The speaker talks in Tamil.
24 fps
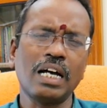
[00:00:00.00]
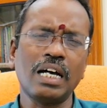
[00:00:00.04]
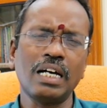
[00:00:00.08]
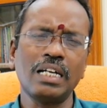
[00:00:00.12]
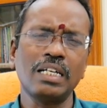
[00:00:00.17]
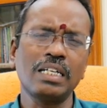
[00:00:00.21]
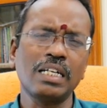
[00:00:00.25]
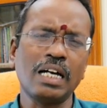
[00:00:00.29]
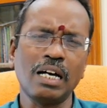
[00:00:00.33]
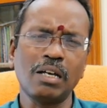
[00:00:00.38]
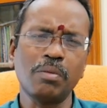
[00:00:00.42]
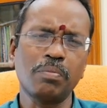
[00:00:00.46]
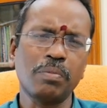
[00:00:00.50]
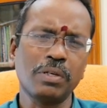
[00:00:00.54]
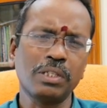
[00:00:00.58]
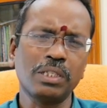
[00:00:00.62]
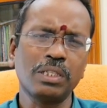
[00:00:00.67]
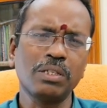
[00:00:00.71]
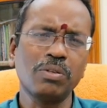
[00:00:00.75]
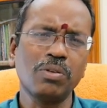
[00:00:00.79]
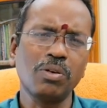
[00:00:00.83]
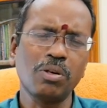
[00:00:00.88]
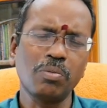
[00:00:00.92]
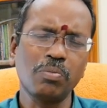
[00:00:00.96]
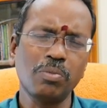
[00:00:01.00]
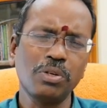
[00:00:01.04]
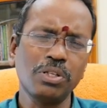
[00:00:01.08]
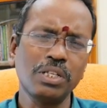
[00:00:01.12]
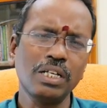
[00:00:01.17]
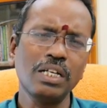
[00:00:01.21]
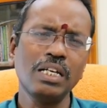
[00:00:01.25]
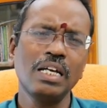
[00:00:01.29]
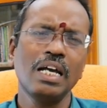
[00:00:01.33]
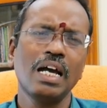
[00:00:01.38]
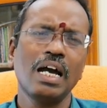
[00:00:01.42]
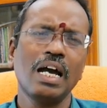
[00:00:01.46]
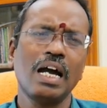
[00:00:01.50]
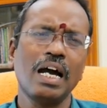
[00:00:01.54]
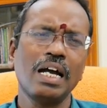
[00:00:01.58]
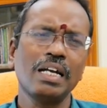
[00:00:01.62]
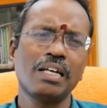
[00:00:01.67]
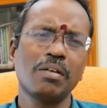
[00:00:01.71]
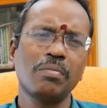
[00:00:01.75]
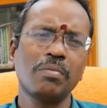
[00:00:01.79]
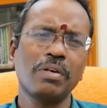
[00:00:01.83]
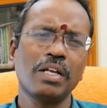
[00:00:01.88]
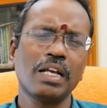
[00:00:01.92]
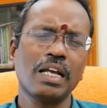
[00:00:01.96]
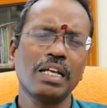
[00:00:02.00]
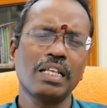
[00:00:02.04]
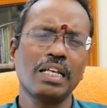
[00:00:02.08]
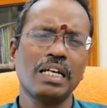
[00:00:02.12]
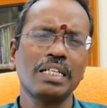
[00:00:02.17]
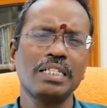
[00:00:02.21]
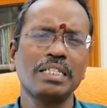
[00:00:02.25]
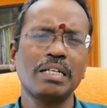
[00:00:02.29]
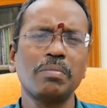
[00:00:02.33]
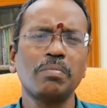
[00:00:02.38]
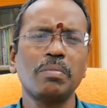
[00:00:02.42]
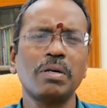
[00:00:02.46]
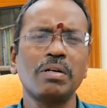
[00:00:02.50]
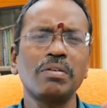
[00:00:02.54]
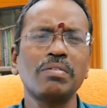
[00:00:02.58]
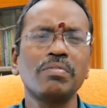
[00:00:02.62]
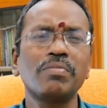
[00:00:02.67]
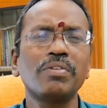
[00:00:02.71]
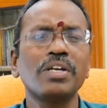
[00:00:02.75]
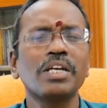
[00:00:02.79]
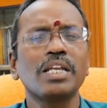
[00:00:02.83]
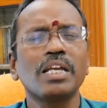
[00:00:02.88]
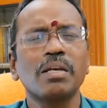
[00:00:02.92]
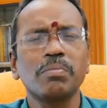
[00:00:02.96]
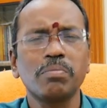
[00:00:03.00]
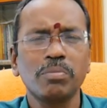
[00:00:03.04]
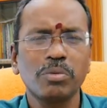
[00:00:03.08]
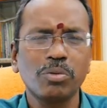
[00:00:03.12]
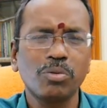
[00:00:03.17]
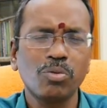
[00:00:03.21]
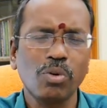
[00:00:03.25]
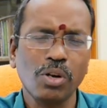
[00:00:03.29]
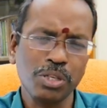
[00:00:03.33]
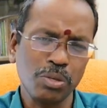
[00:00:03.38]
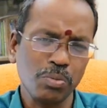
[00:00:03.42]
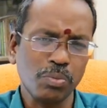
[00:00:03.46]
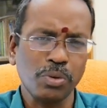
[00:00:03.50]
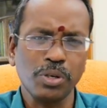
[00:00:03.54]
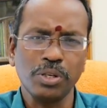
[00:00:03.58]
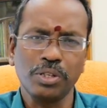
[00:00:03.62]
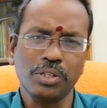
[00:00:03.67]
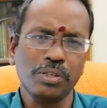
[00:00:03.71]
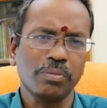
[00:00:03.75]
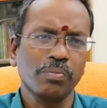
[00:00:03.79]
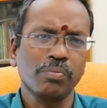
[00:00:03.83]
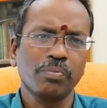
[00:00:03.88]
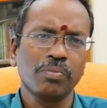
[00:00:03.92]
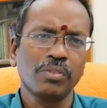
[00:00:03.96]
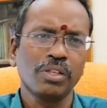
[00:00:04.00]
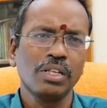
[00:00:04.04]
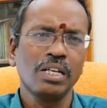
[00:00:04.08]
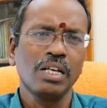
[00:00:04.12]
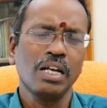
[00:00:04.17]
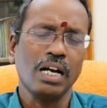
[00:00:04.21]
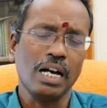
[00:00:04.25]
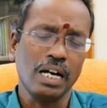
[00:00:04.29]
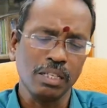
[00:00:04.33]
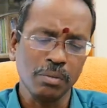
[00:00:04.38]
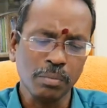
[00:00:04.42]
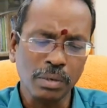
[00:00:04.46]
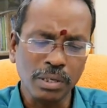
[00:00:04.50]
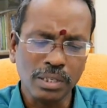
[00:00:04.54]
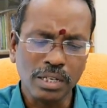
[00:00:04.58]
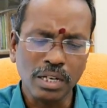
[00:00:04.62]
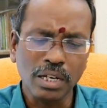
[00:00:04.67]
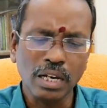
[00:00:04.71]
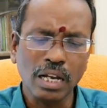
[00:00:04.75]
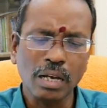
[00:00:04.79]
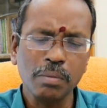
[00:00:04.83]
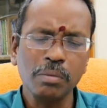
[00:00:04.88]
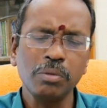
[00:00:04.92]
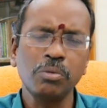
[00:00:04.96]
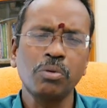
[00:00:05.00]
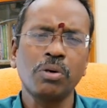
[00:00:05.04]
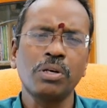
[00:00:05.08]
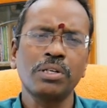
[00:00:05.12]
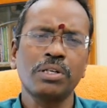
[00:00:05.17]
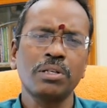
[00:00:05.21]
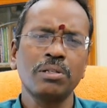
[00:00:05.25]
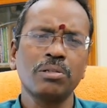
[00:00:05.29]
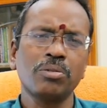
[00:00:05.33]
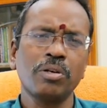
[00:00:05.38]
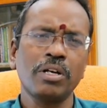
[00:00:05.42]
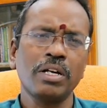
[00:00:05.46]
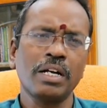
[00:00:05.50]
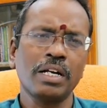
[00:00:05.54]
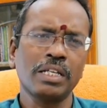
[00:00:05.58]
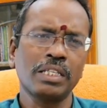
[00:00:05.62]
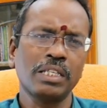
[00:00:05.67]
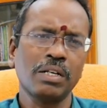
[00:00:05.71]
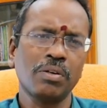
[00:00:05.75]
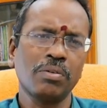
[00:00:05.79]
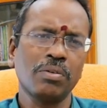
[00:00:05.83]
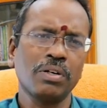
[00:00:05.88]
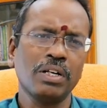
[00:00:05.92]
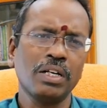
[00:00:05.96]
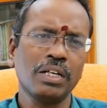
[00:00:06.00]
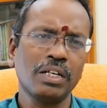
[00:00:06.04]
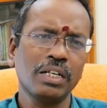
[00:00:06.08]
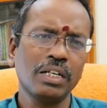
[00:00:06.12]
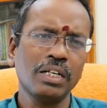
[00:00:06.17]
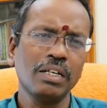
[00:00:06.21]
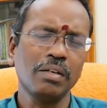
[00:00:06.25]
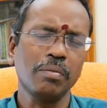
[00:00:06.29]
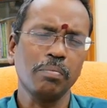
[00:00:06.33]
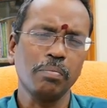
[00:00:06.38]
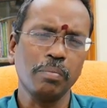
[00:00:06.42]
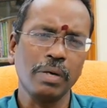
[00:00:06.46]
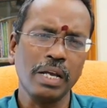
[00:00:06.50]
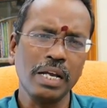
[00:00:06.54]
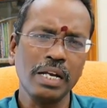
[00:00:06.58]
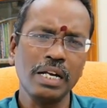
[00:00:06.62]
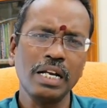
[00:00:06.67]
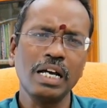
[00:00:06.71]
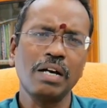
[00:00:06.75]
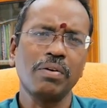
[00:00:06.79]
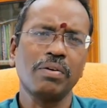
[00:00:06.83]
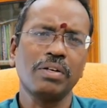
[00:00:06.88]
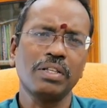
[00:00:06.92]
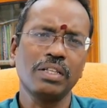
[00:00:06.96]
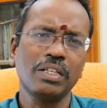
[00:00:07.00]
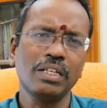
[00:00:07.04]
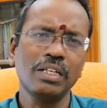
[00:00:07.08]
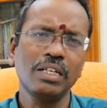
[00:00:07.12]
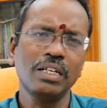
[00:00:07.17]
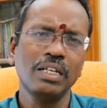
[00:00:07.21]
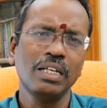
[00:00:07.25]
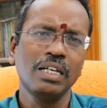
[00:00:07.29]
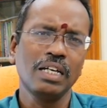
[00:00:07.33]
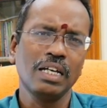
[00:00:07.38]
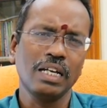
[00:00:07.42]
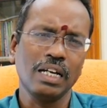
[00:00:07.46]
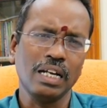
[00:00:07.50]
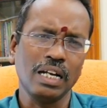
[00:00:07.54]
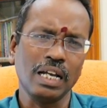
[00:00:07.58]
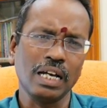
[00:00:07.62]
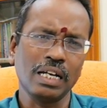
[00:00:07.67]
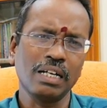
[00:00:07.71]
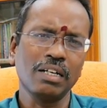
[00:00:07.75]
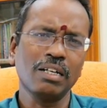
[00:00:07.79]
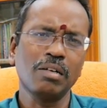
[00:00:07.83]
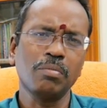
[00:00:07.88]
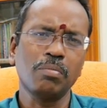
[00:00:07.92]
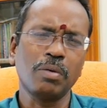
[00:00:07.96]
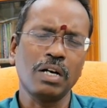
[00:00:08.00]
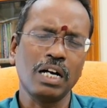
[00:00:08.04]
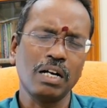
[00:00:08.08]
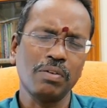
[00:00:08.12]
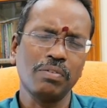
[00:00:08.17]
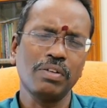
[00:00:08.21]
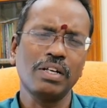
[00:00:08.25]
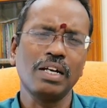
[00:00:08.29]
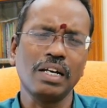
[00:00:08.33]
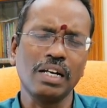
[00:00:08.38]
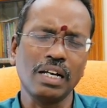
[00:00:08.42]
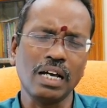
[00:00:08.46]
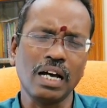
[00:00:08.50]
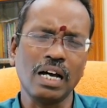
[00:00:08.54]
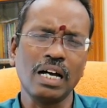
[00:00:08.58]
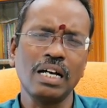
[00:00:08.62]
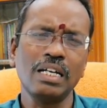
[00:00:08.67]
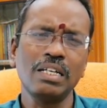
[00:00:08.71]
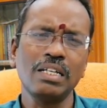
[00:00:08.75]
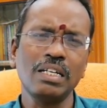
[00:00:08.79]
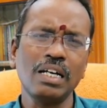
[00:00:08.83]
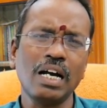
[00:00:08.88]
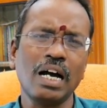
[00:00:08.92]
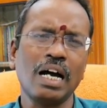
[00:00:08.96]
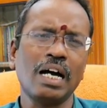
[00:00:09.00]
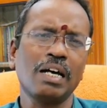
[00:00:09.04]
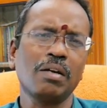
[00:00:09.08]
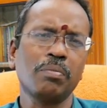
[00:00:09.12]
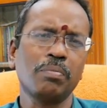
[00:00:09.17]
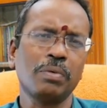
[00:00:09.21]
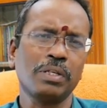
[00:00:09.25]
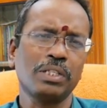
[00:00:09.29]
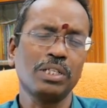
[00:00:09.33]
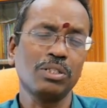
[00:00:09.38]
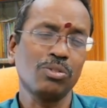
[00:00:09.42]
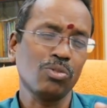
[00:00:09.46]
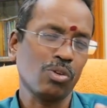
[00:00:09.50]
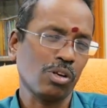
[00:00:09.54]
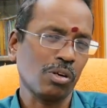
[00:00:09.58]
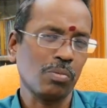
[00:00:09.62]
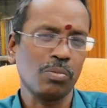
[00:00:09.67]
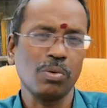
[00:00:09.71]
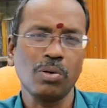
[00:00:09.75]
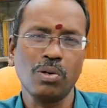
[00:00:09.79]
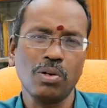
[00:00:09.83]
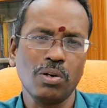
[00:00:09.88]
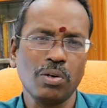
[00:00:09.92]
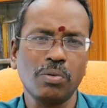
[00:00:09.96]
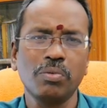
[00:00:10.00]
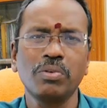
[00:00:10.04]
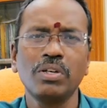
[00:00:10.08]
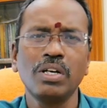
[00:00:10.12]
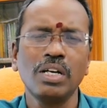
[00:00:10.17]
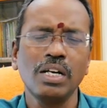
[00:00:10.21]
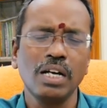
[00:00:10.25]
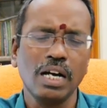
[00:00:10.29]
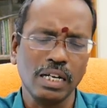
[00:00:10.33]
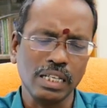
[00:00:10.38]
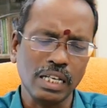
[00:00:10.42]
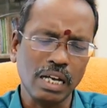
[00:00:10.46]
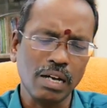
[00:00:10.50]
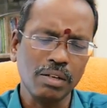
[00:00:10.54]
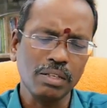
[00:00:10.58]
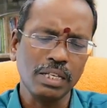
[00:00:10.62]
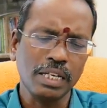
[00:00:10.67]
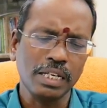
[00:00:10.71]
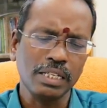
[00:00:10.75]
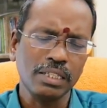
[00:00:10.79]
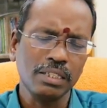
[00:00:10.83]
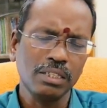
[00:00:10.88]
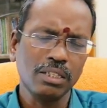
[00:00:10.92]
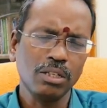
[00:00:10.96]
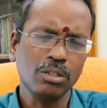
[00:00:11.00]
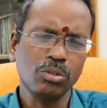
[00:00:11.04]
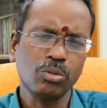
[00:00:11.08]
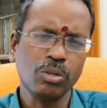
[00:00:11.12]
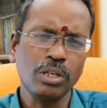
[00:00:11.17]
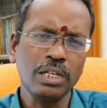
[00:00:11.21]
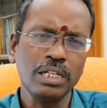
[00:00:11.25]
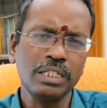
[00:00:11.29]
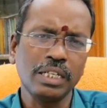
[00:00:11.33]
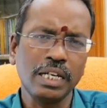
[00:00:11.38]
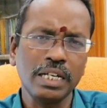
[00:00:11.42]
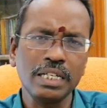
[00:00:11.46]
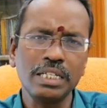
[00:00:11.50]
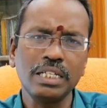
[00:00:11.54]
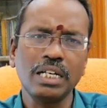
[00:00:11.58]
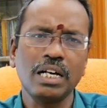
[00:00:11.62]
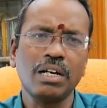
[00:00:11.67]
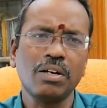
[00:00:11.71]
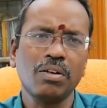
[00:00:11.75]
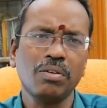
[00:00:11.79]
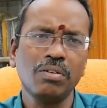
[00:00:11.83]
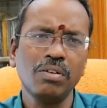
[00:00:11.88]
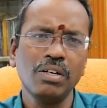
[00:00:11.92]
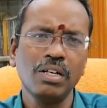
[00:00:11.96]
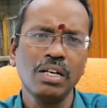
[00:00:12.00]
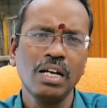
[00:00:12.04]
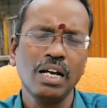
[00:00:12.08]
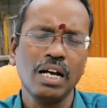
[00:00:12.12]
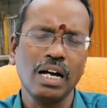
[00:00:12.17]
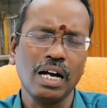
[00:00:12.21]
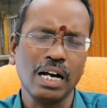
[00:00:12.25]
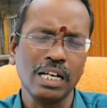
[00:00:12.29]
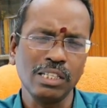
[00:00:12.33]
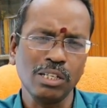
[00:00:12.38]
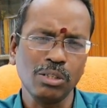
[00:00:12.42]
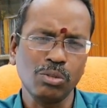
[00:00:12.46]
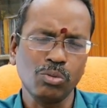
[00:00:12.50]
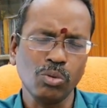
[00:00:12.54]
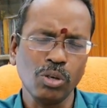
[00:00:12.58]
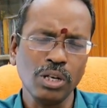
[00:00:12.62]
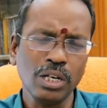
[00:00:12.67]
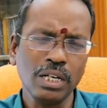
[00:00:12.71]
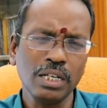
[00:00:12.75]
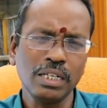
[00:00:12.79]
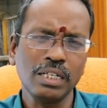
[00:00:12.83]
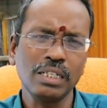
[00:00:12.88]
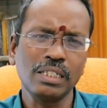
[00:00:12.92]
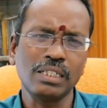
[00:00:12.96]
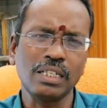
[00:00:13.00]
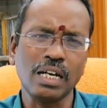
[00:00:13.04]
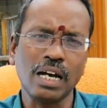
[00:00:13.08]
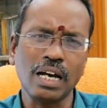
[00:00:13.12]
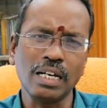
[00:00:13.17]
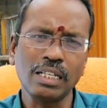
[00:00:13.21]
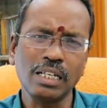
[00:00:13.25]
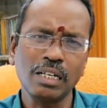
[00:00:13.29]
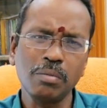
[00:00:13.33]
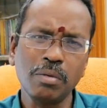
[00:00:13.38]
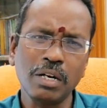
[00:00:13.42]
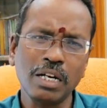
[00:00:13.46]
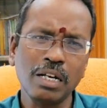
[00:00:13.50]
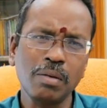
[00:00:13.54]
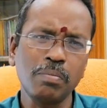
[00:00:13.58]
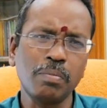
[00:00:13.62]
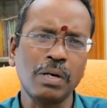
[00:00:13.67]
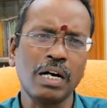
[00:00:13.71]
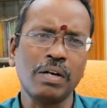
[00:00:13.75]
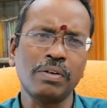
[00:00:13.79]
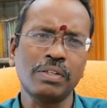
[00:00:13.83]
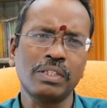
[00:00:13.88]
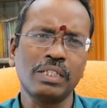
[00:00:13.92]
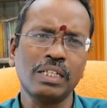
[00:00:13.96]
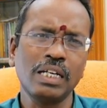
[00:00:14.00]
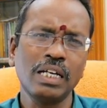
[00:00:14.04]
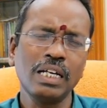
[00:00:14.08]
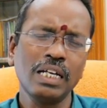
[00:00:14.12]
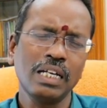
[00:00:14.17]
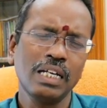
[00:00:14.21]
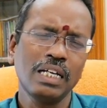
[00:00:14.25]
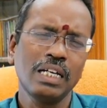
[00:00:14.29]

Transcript: நாலு ஆறு பத்துன்னு வரும்போது ஆட்டோமேட்டிக்காக அந்த அஞ்சாம் பாவம் வீரியம் குறைஞ்சி போயிடுது அது மட்டும் இல்லாமல் ஹோட்டல் தொழில் நடத்துகிறவங்களுக்கு மெயினாக வந்து லக்ன பாவம் நாலு ஆறு பத்து தொடர்பு கொள்ளணும் அதாவது எந்த தொழில் செஞ்சாலும் அந்த தொழிலுக்கு சாதகமான பாவத்தை